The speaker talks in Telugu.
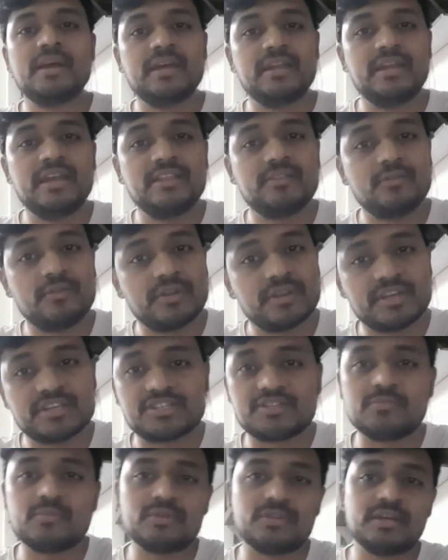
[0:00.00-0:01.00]
నేదునూరు
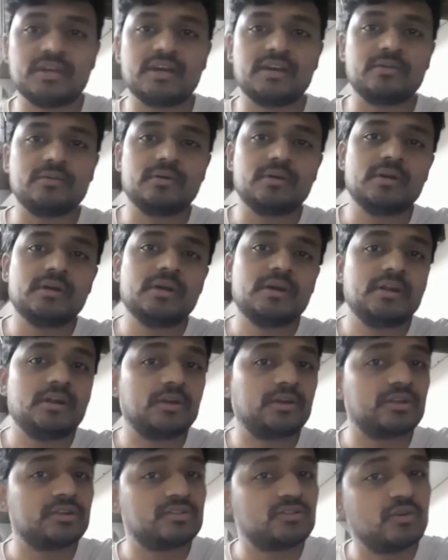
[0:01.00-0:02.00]
కృష్ణమూర్తి గారు
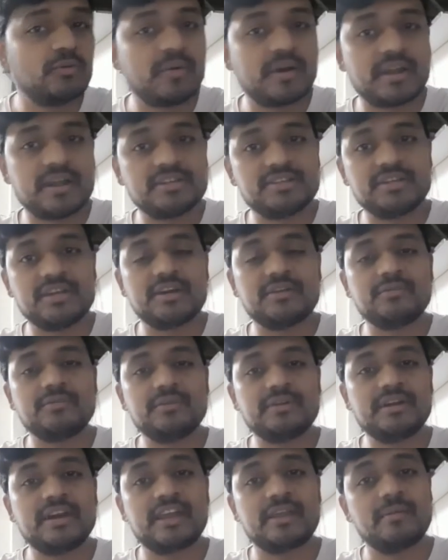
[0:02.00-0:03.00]
డాక్టర్ శోభారాజు గారు
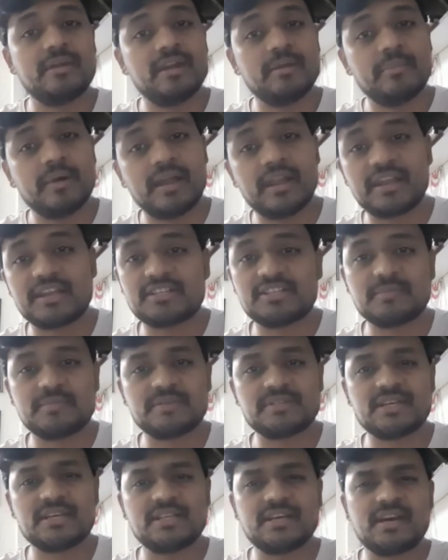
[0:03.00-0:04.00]
గరివెళ్ళ బాలకృష్ణ
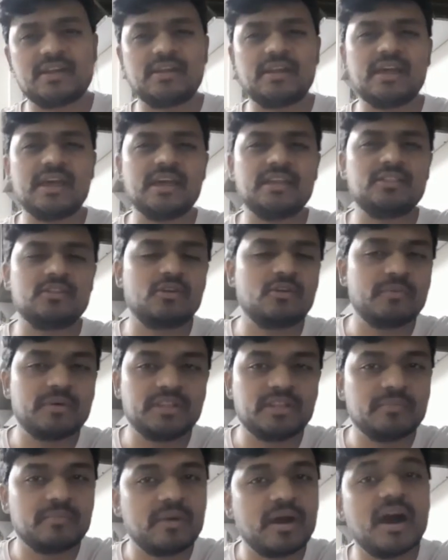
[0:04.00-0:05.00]
ప్రసాద్ గారు ఇలా ఎందరో
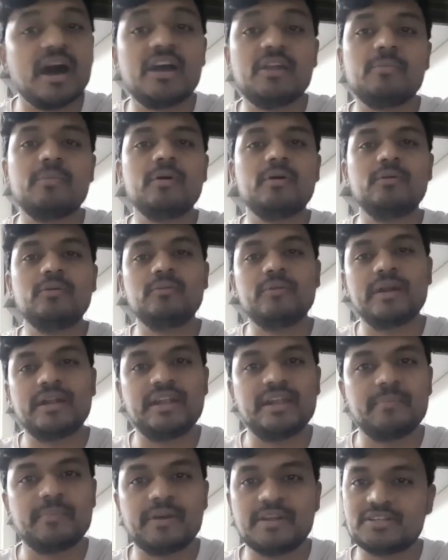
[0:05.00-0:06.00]
మంది మహానుభావులు
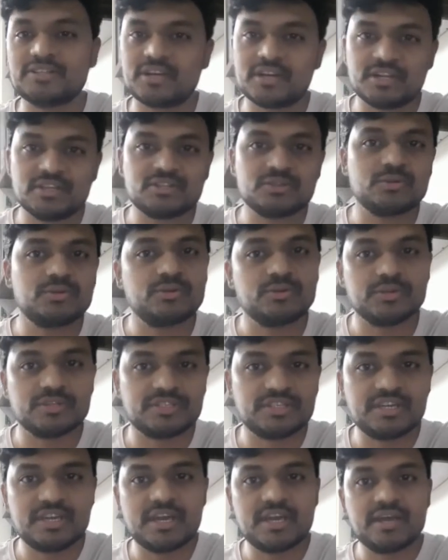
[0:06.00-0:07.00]
వాటిని పరిష్కరించుకుంటూ
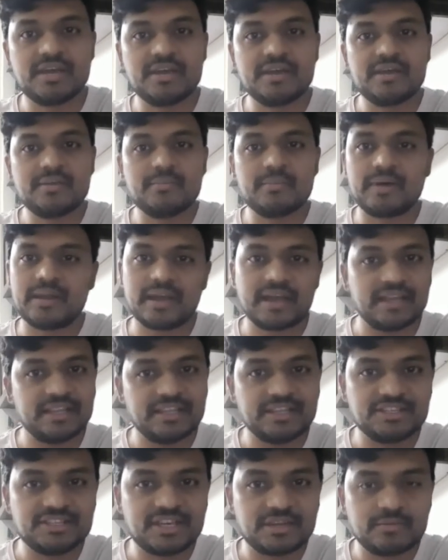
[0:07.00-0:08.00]
వచ్చి మనకు
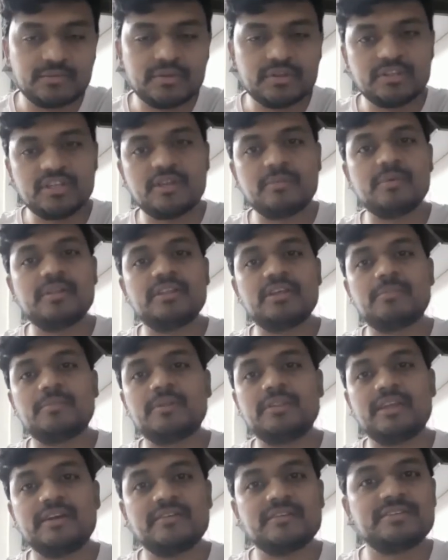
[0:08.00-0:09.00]
అందించారు తిరుమల
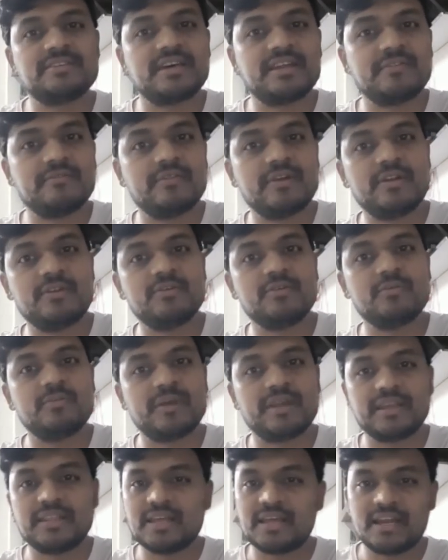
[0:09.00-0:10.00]
తిరుపతి దేవస్థానం వాళ్ళు
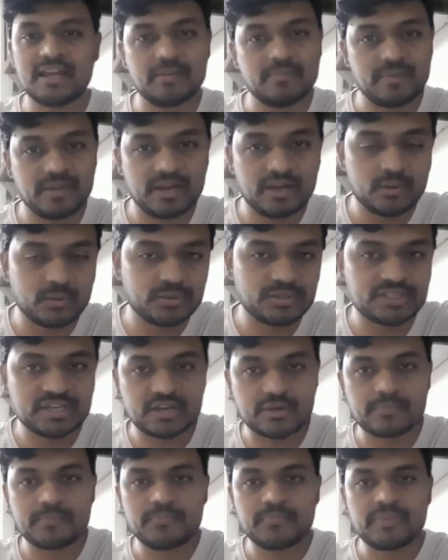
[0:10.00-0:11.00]
మనకి దాని లభ్యంలో
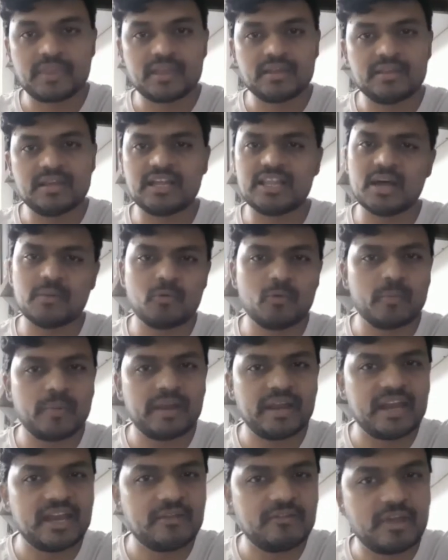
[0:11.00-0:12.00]
ఉంచారు దాదాపు
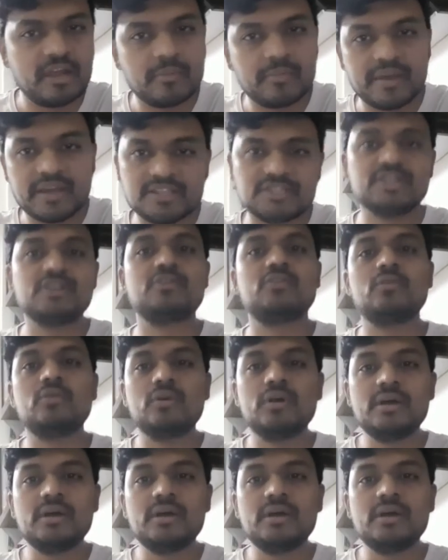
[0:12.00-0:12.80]
పన్నెండు వేల పైచులకు